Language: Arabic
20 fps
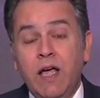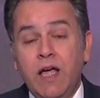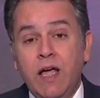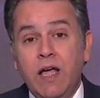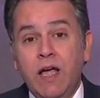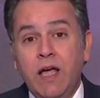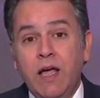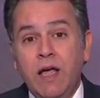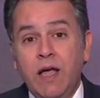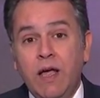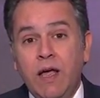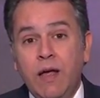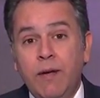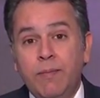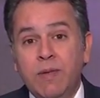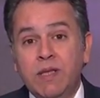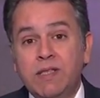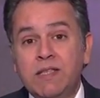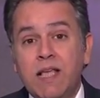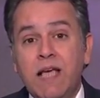آه
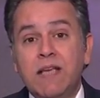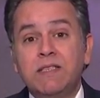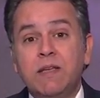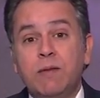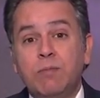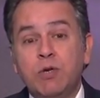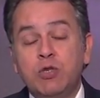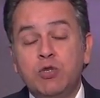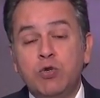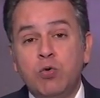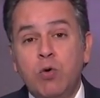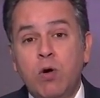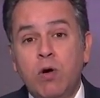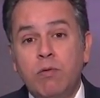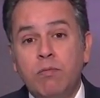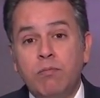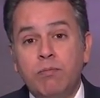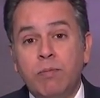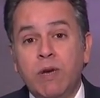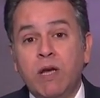مثل هذا
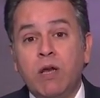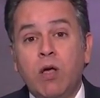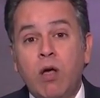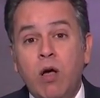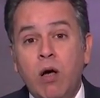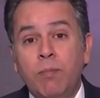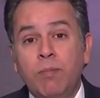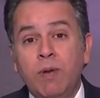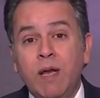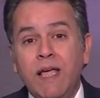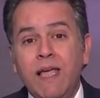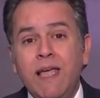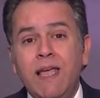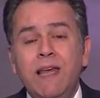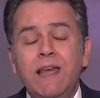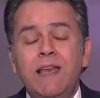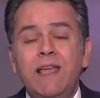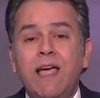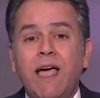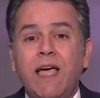المشروع من قبل ايه
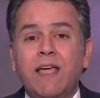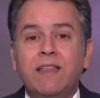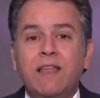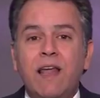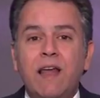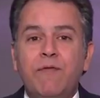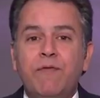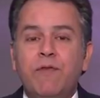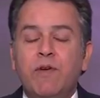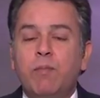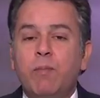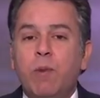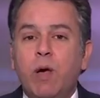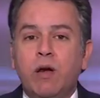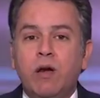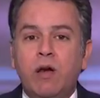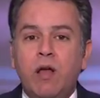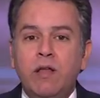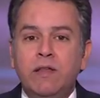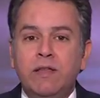اللي يختلف
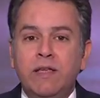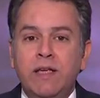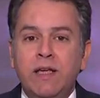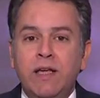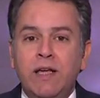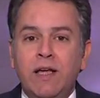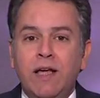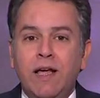المره دي